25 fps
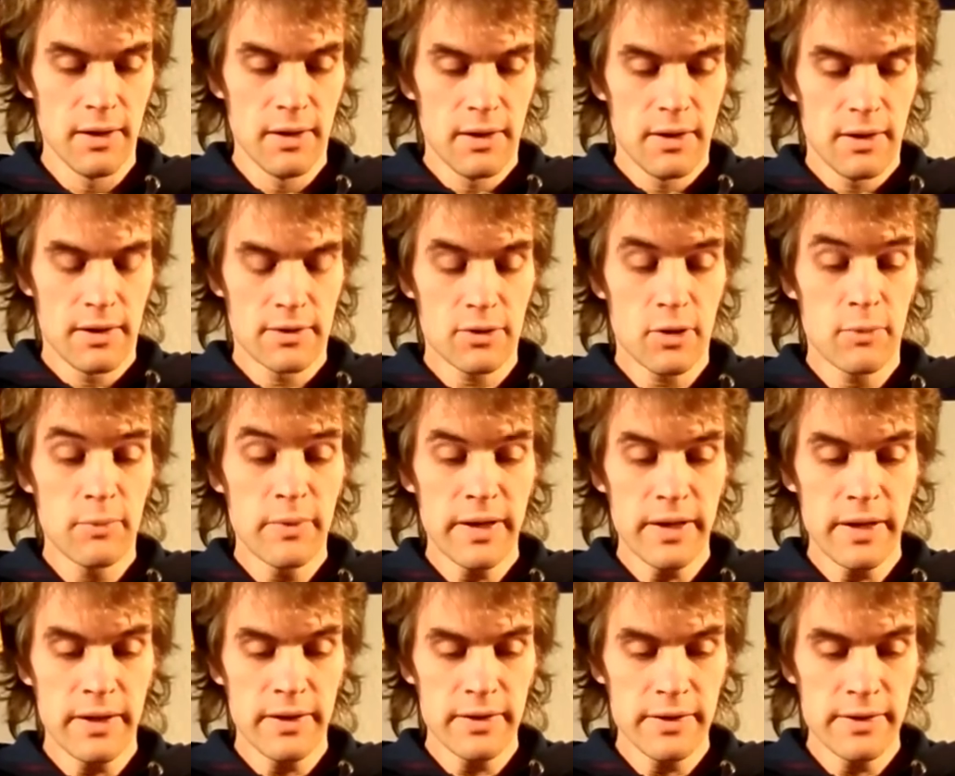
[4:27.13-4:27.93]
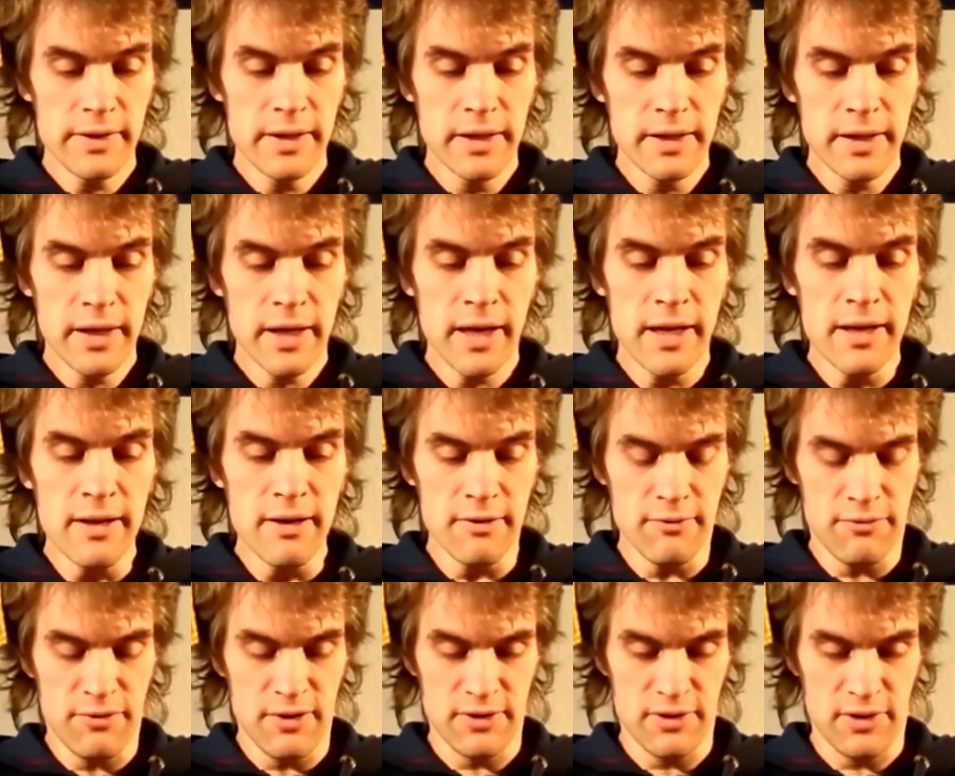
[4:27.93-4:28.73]
Jetzt kommen wir hier
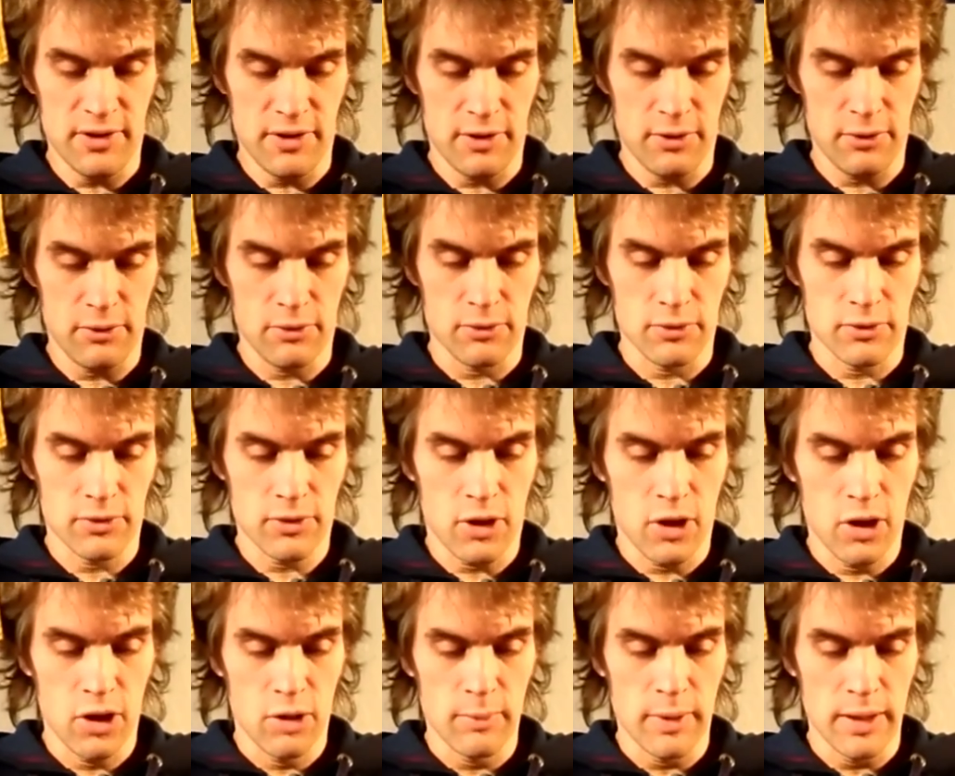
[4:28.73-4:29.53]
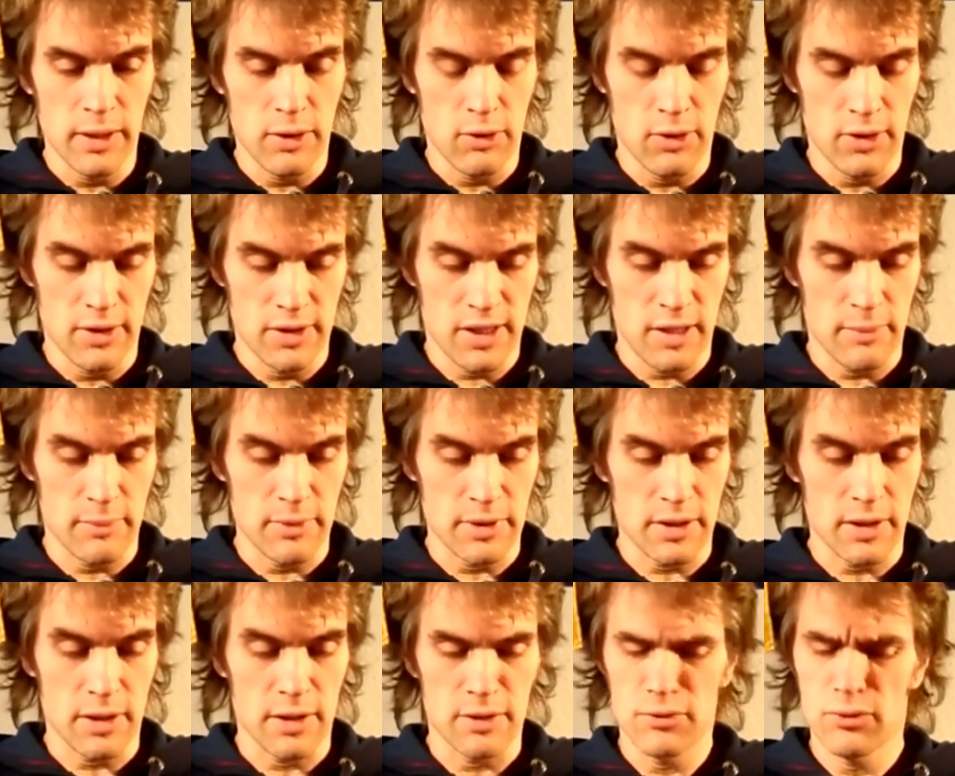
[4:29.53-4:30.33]
Rentenversicherung. Ist auch nochmal ein ordentlicher Betrag.